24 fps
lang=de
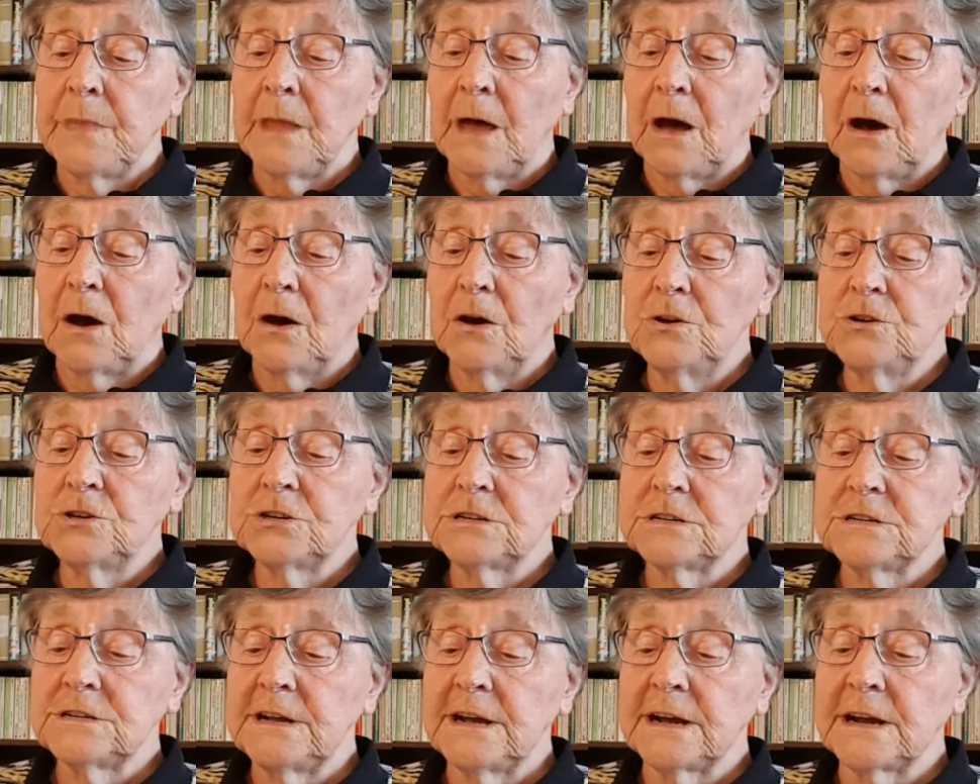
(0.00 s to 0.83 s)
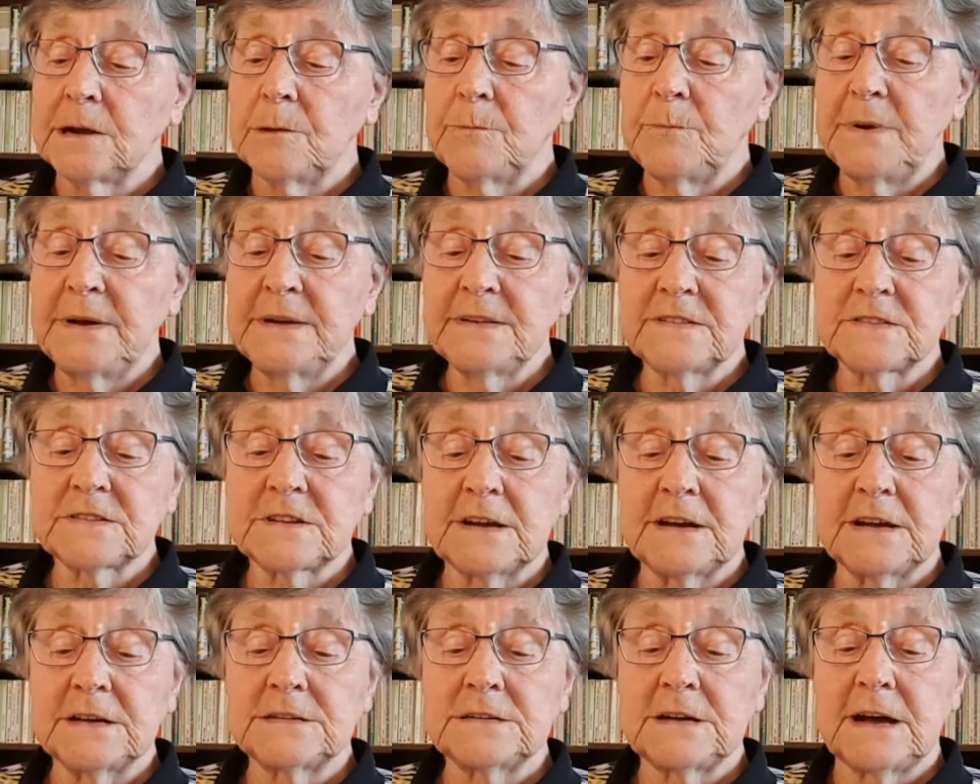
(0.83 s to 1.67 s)
euch der
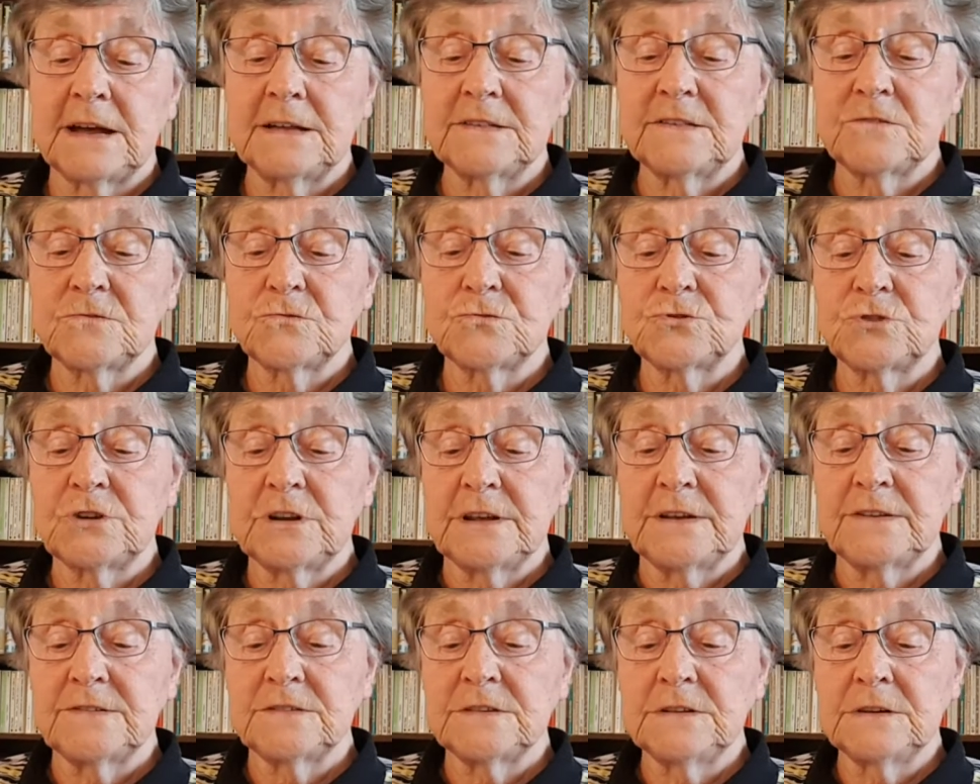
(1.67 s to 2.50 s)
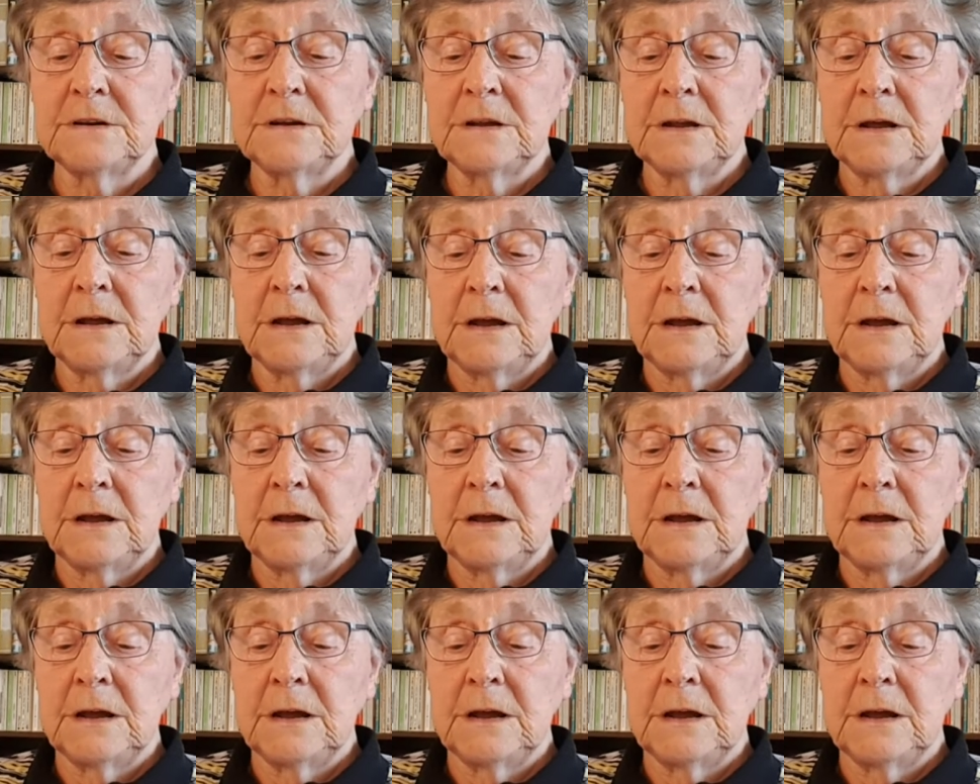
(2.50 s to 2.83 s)
Gebetskette anzuschließen,